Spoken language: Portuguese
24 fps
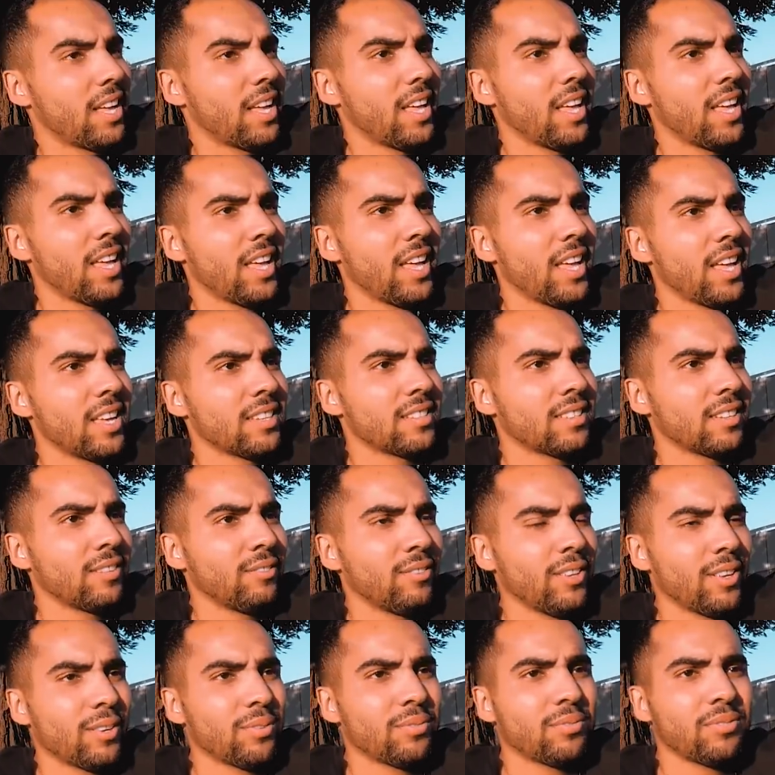É
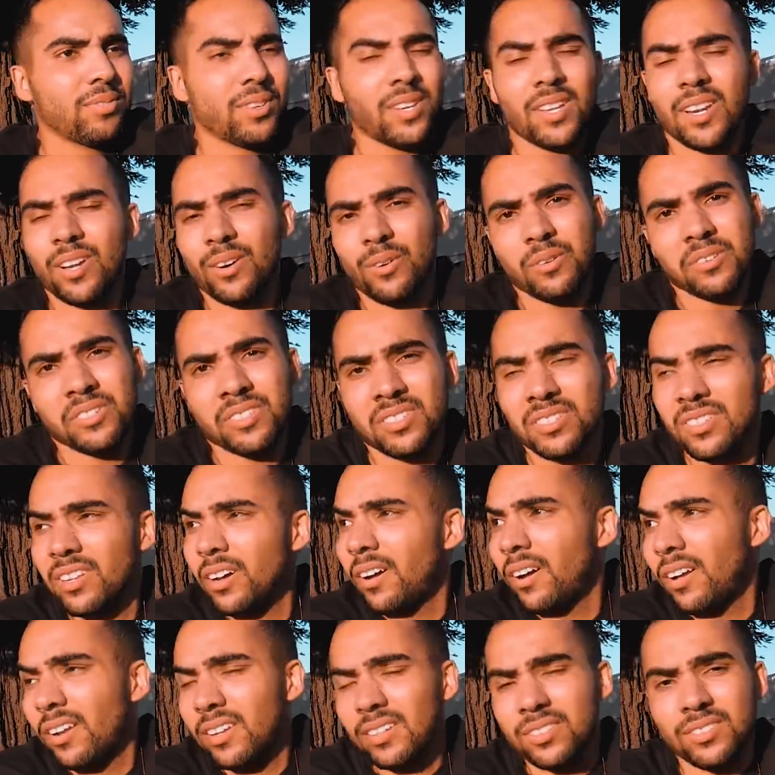segunda-feira hoje,
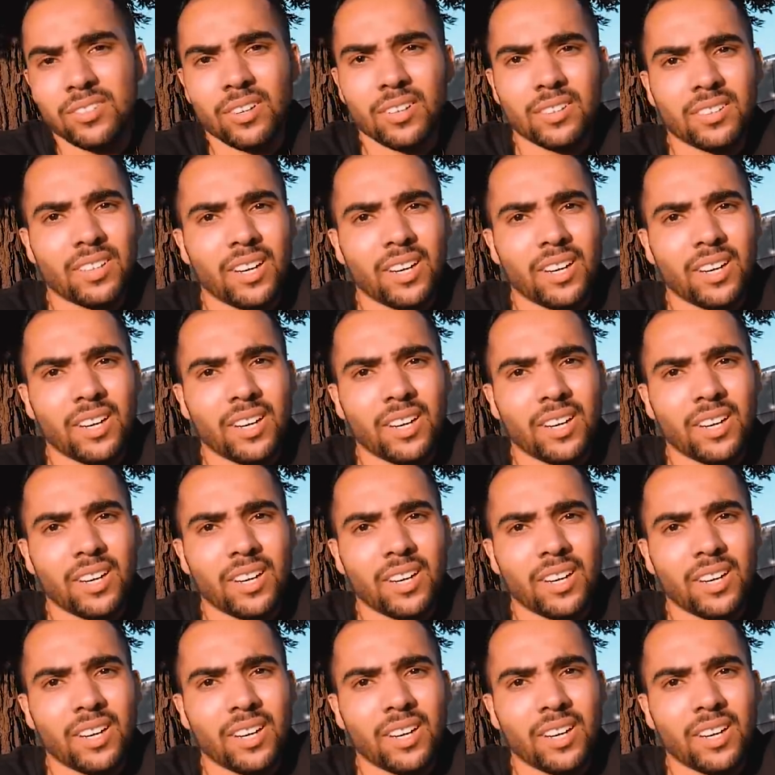então olha só,